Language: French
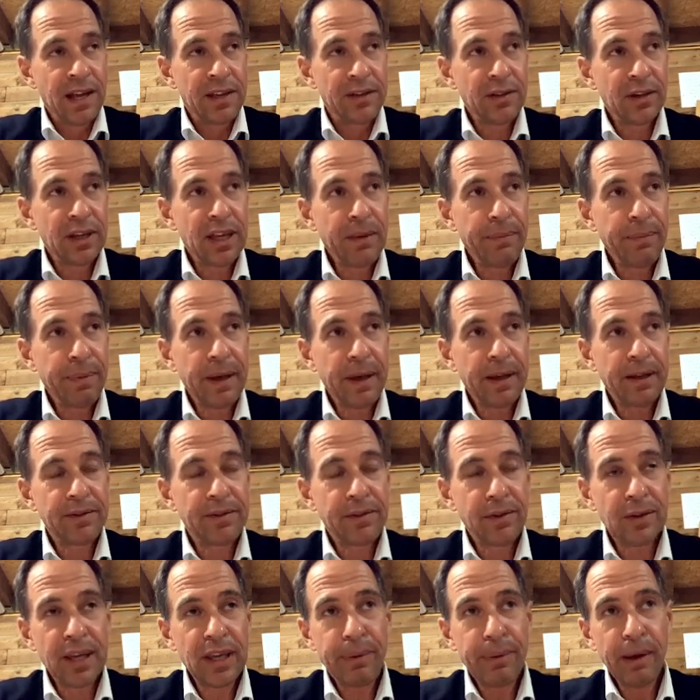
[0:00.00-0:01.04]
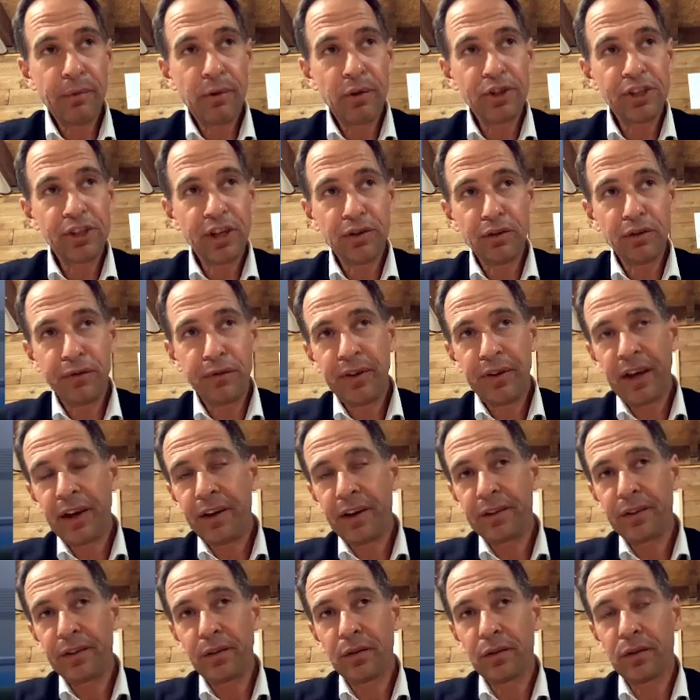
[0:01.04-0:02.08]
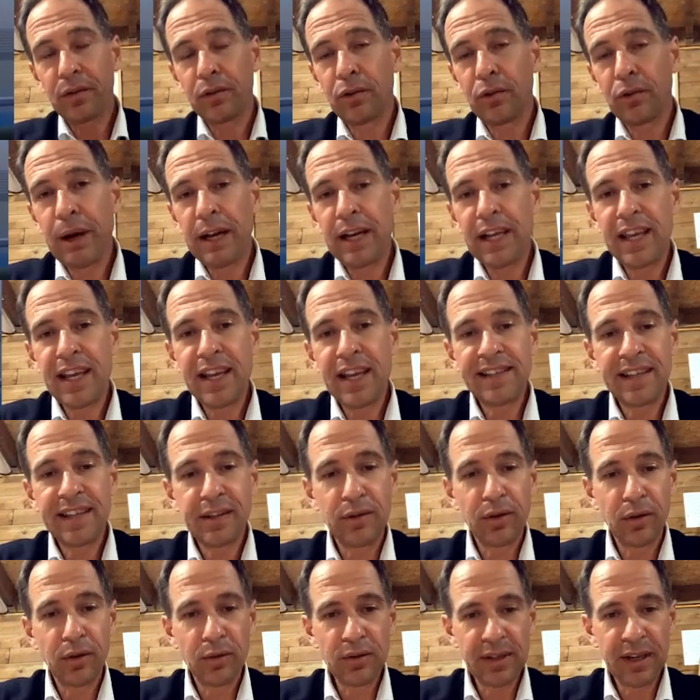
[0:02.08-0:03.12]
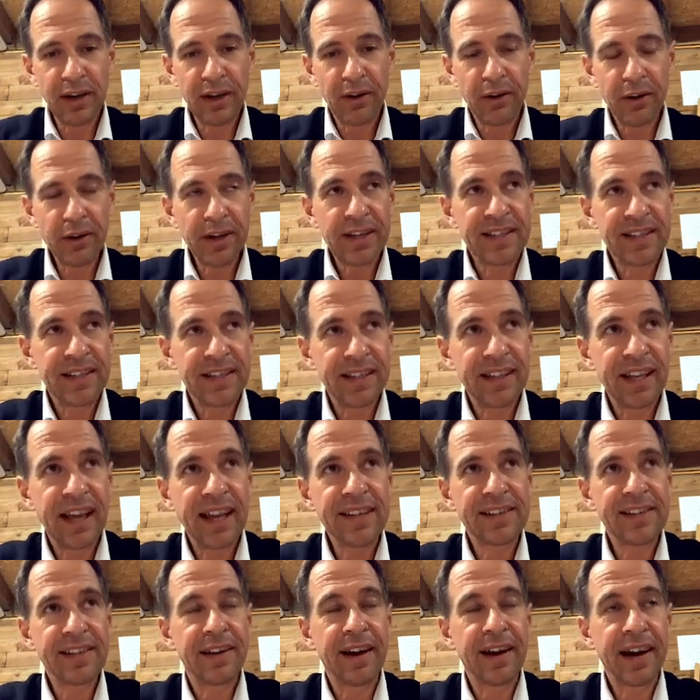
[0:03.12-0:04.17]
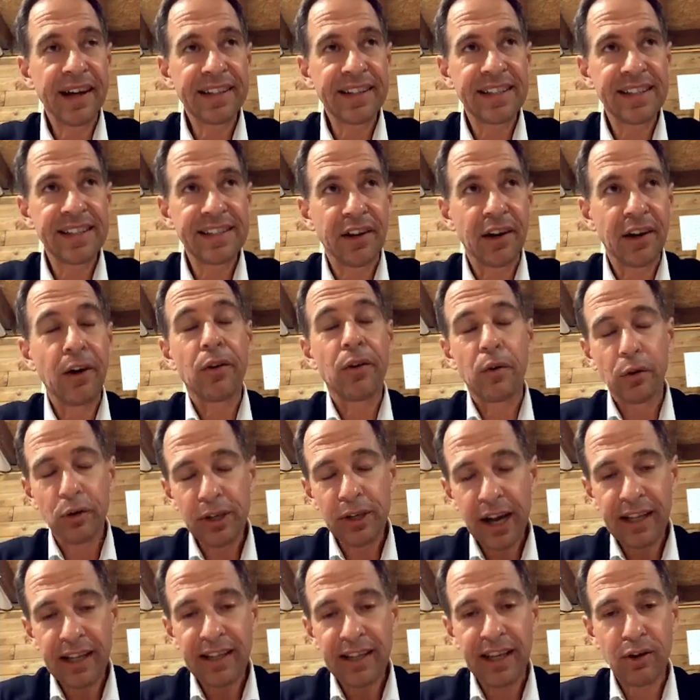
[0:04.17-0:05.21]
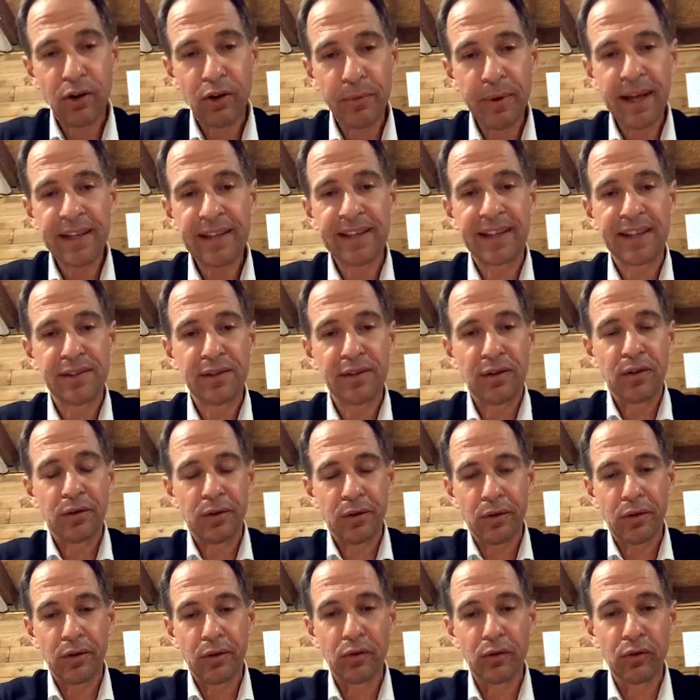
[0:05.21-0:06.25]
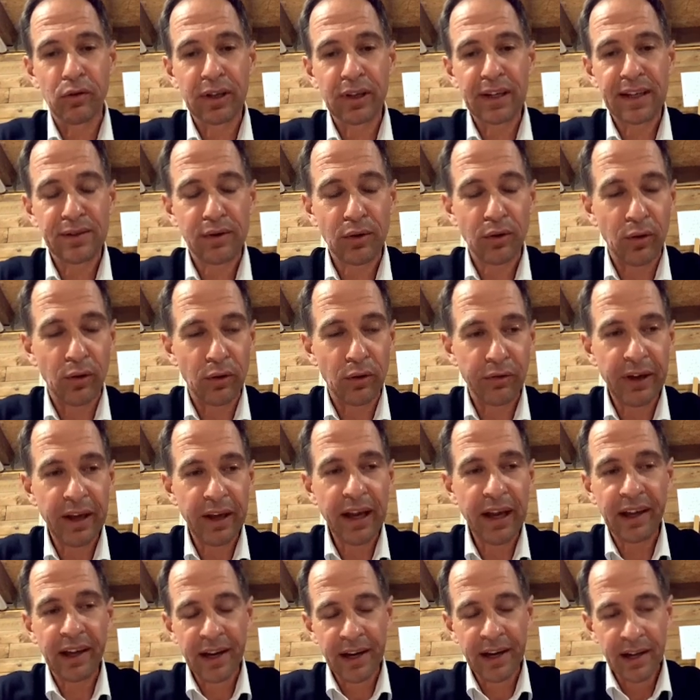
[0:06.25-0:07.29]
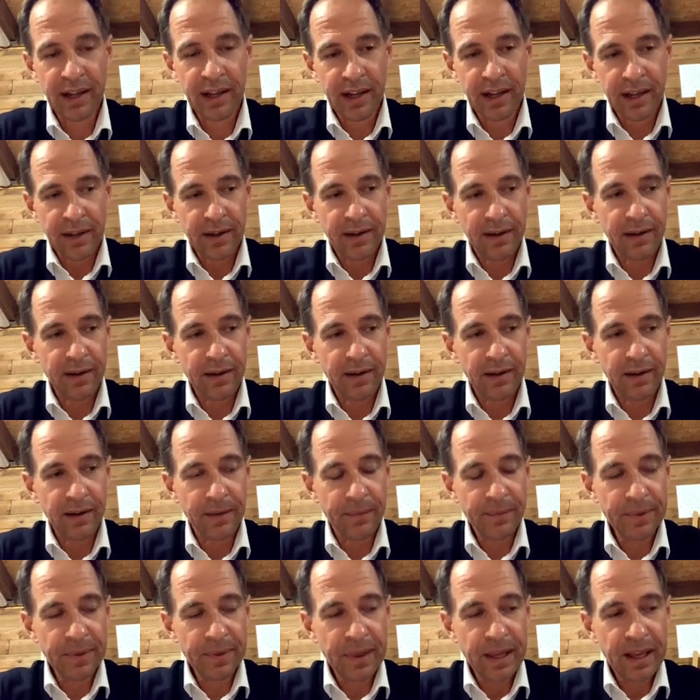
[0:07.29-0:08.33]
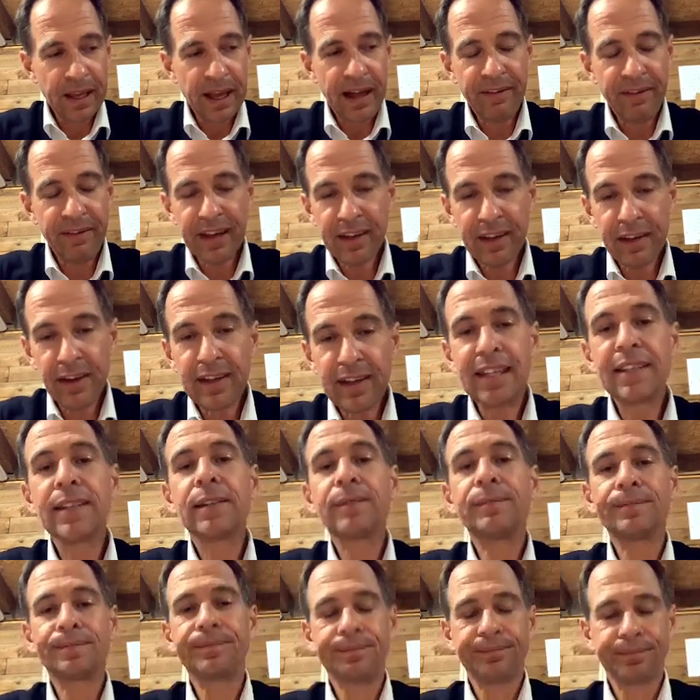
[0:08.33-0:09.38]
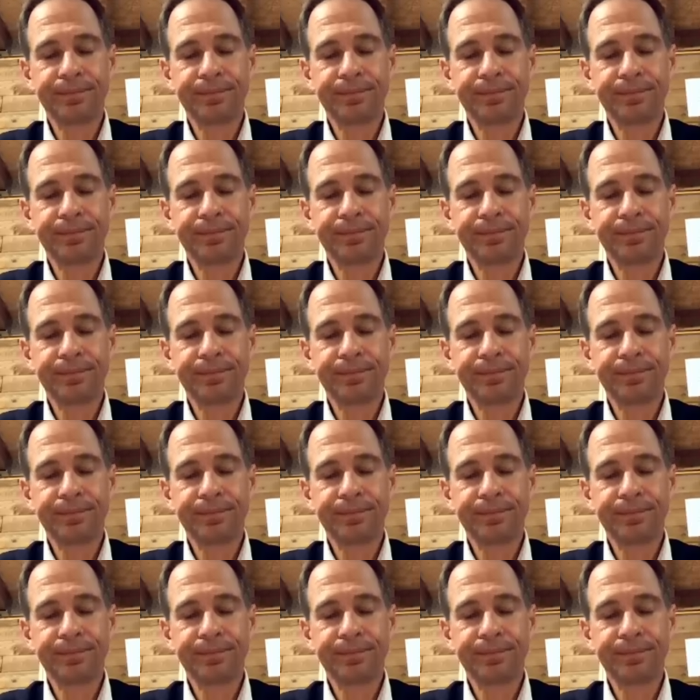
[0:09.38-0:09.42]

Ce qui, ce qui permet aux gens de faire donc de balayer cette rue Saint-Roch et ses 13 artisans, au-delà des commerces qui, sont, qui seront ouverts, avec un guide.